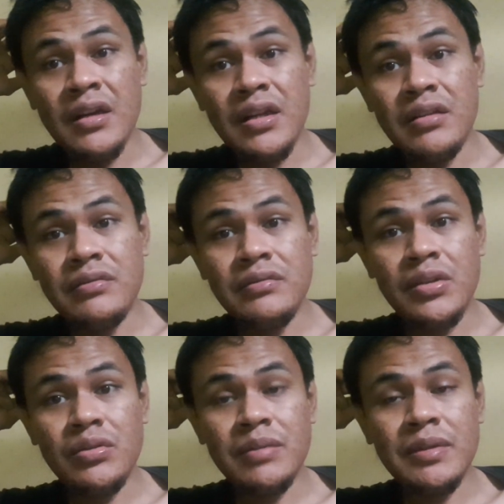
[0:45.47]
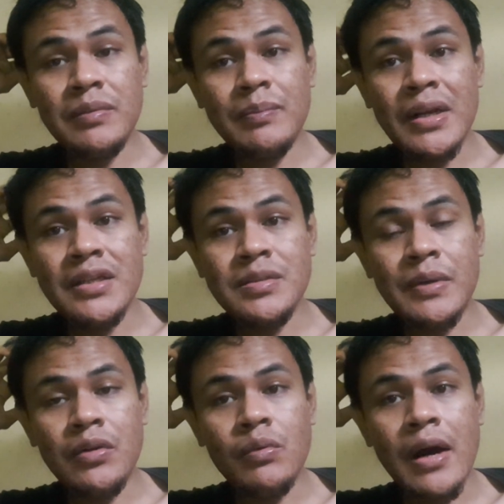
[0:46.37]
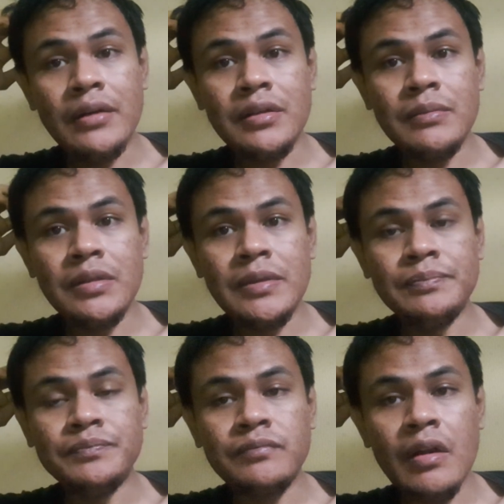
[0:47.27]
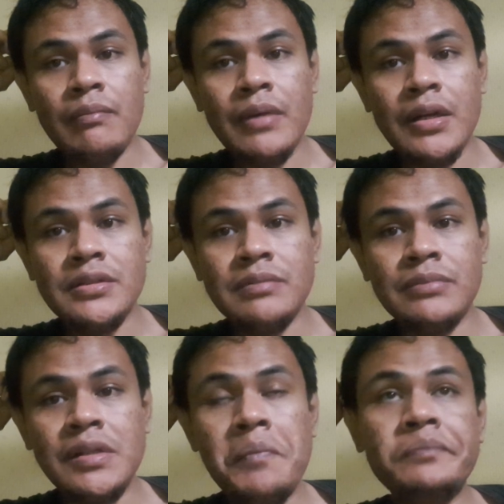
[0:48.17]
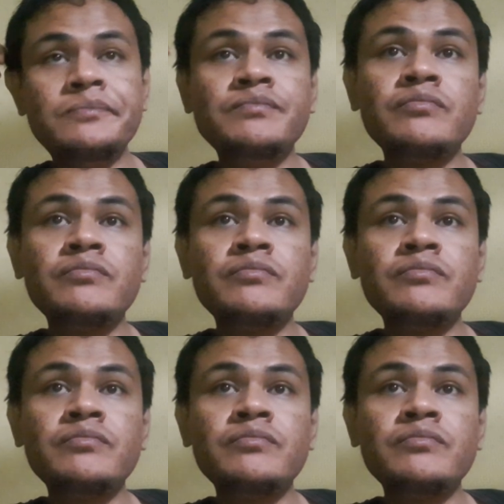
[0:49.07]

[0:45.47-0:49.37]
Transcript: itu itu teman-teman manajemen uang teman-teman manajemen